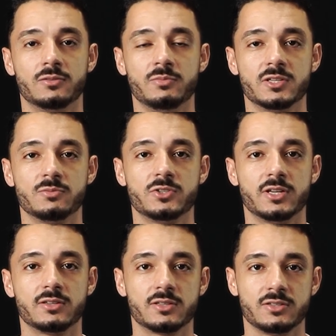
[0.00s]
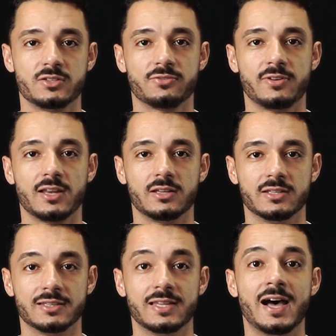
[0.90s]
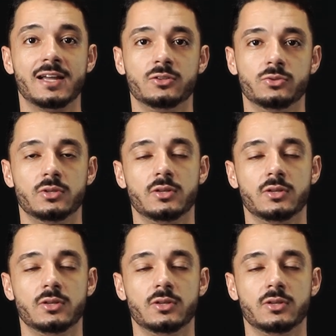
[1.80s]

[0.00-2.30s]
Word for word: Do mesmo jeito que a gente fala dado.